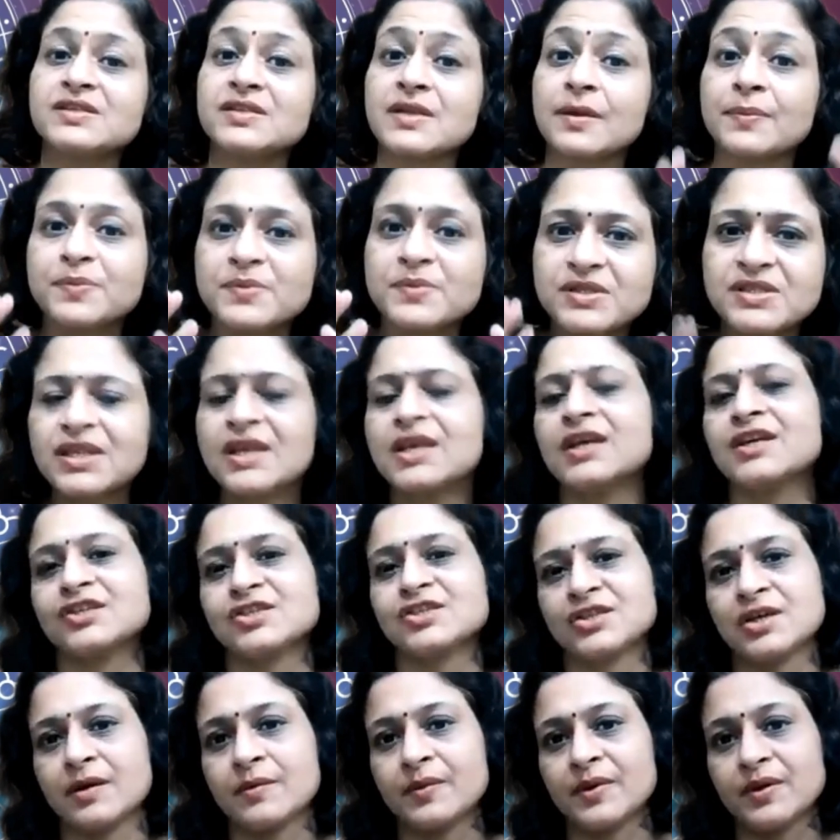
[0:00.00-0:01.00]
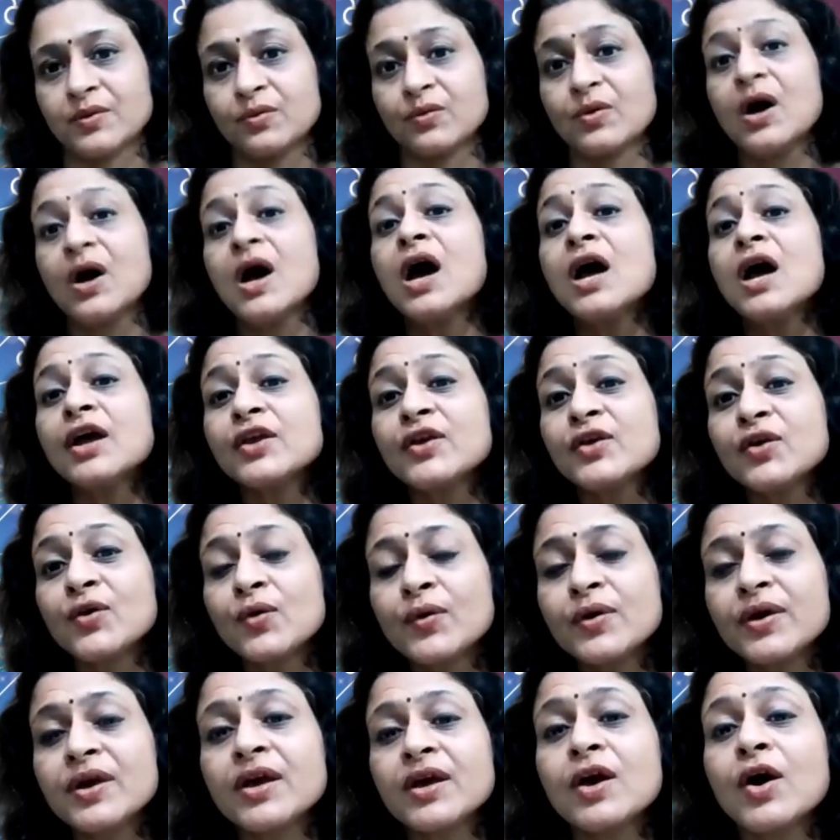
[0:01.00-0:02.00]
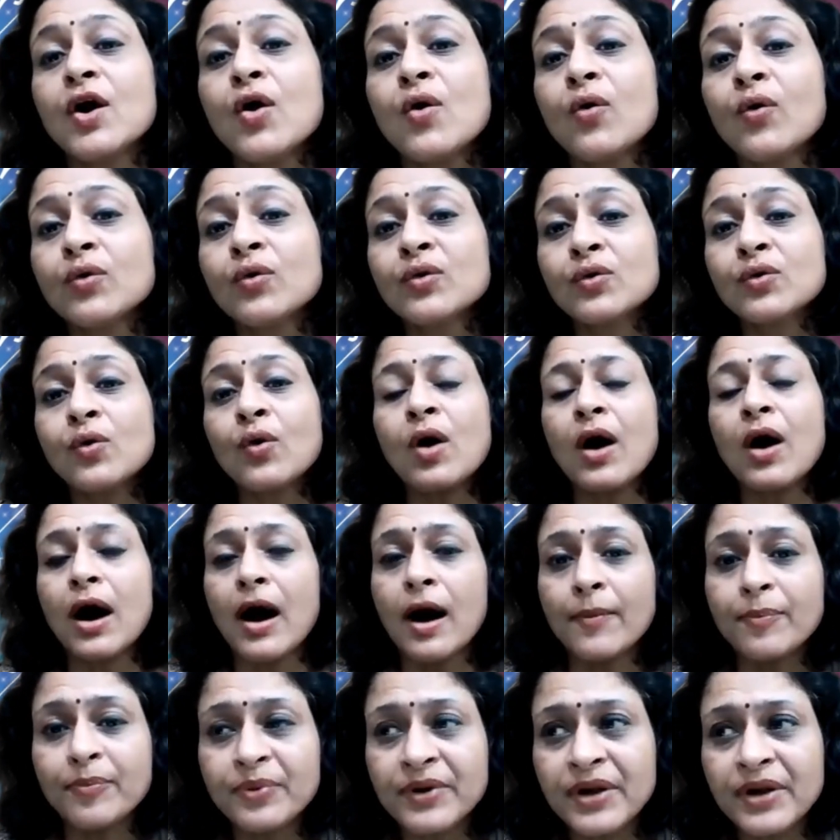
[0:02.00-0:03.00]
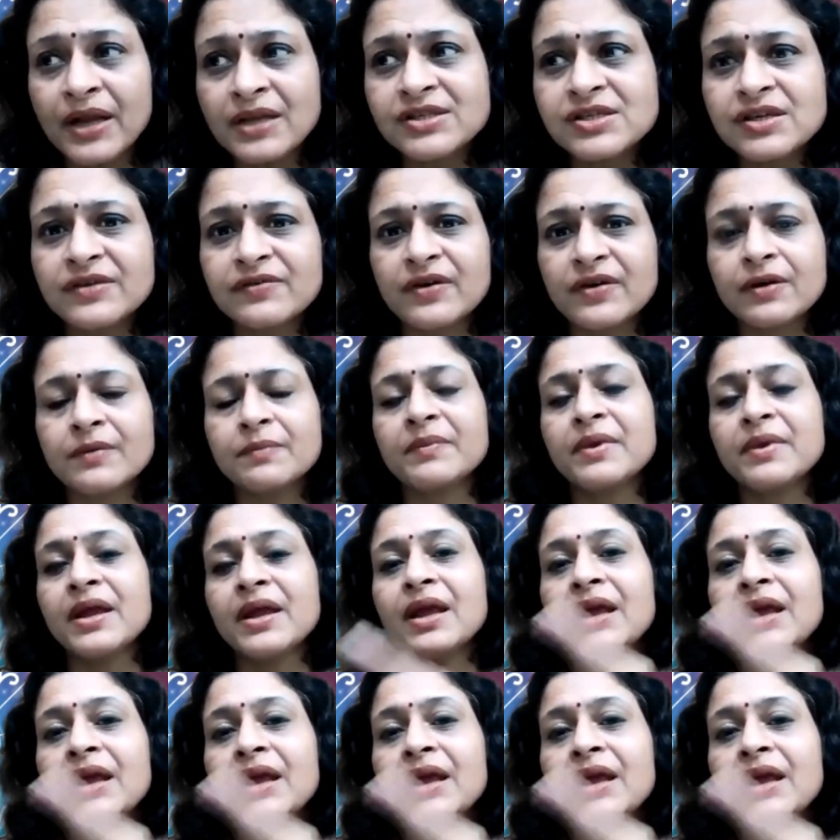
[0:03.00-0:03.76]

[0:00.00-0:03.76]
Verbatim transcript: में सबसे अच्छा बनू क्योंकि उनको अपने जीवन